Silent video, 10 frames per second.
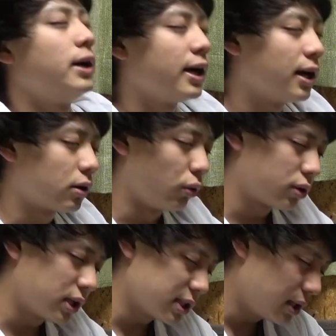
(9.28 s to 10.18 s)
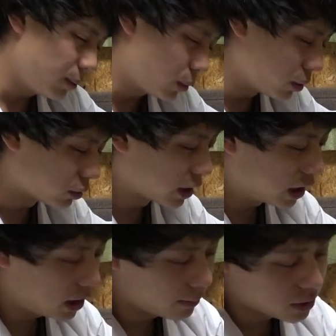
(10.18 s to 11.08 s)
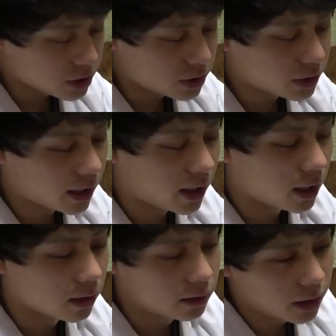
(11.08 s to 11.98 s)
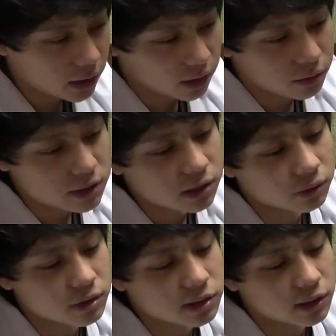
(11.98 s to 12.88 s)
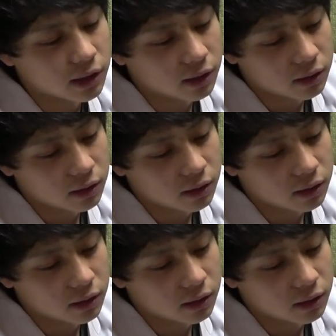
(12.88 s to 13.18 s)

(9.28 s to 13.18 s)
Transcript: 前が国家征服を企むとするなら何を必要とする